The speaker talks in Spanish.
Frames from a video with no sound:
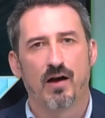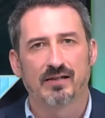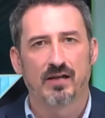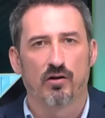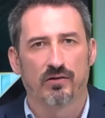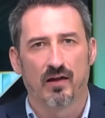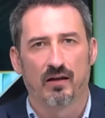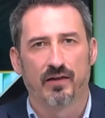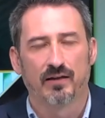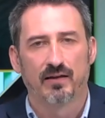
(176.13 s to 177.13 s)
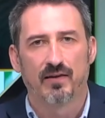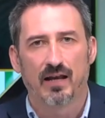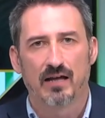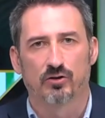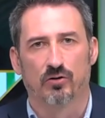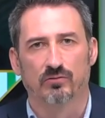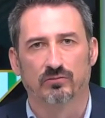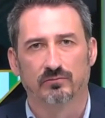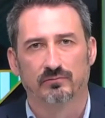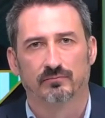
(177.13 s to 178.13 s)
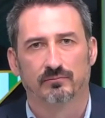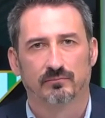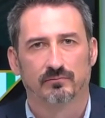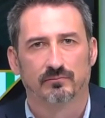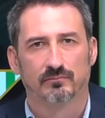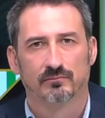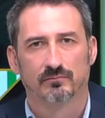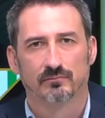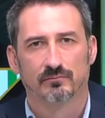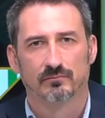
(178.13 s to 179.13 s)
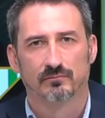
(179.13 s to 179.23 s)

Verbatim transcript: a ese 11 del Celtic de Glasgow. Sí,